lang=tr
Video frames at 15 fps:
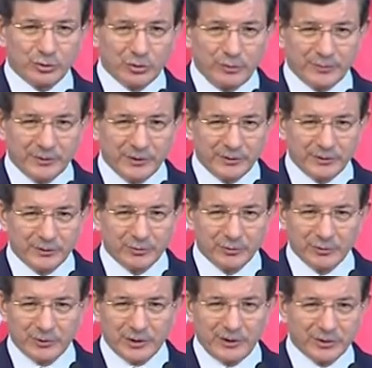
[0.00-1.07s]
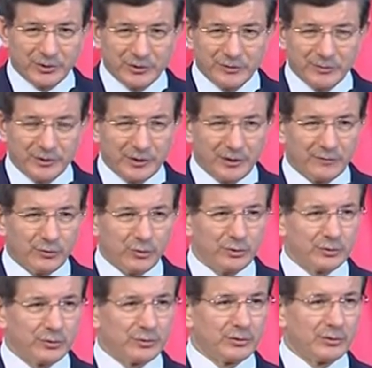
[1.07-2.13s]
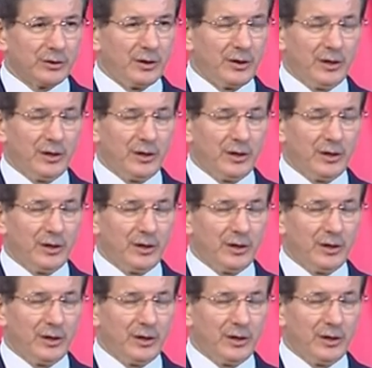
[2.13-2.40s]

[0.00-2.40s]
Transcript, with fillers: Türk toprağıdır. Bunun tartışılı bir tarafı yoktur